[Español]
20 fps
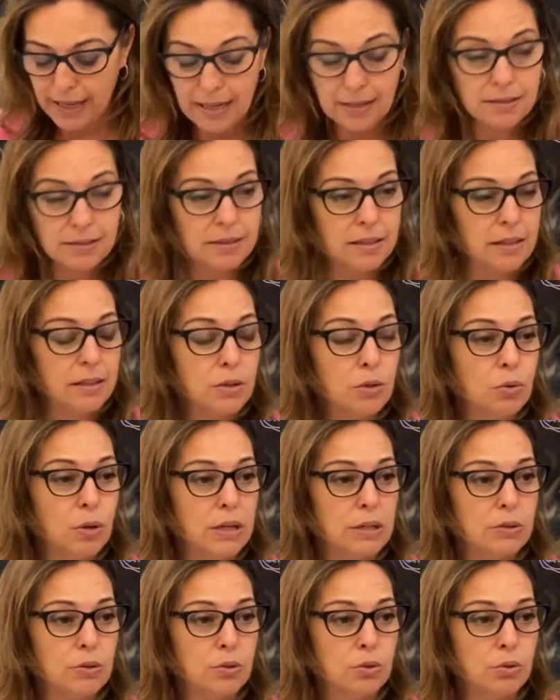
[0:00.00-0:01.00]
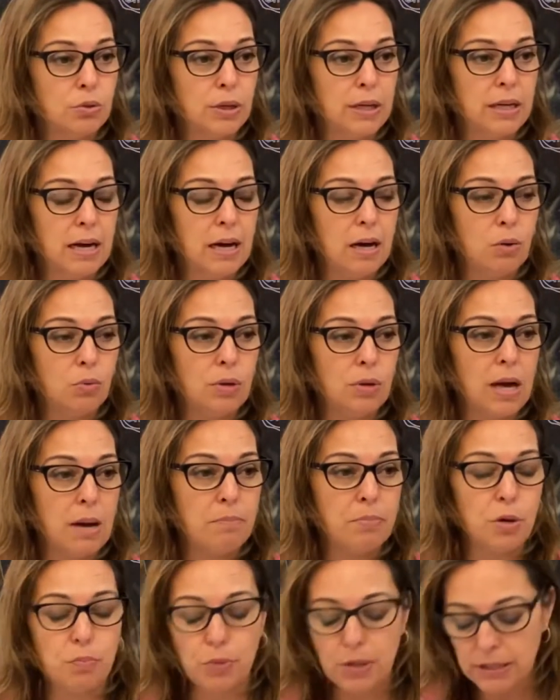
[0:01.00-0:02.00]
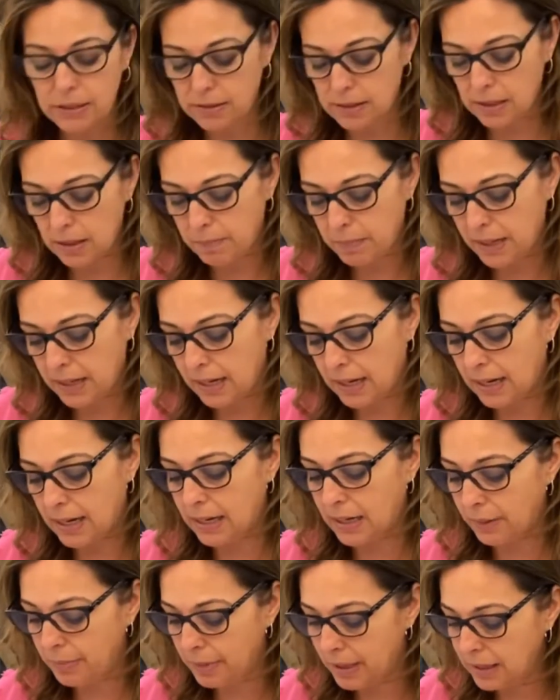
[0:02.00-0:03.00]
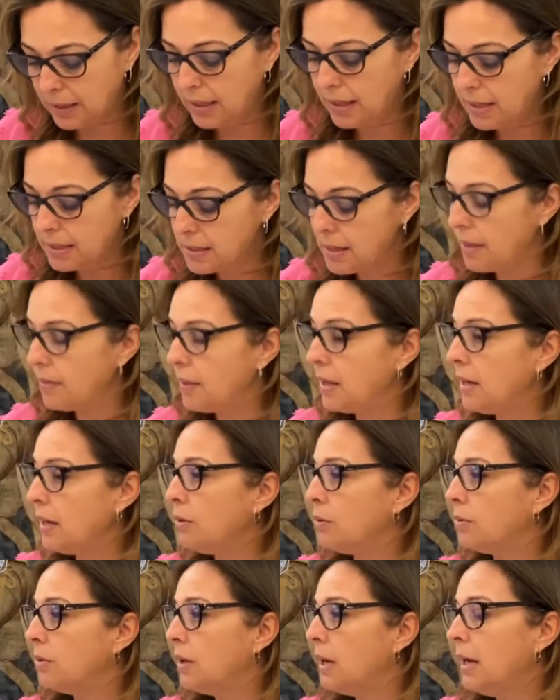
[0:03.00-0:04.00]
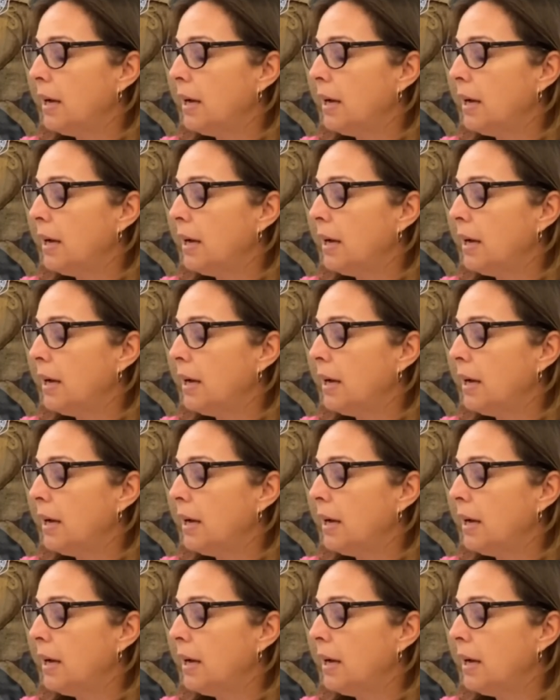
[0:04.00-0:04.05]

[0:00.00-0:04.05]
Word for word: antes, cuando era una propuesta para revertir ese dinero